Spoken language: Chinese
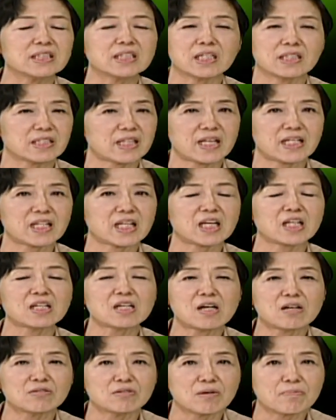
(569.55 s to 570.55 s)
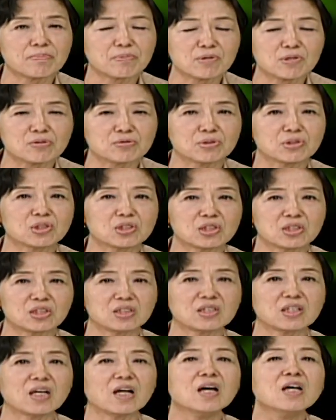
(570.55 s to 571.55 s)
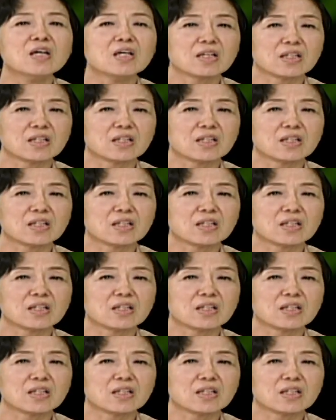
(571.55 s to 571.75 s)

简单，连药都不用吃的，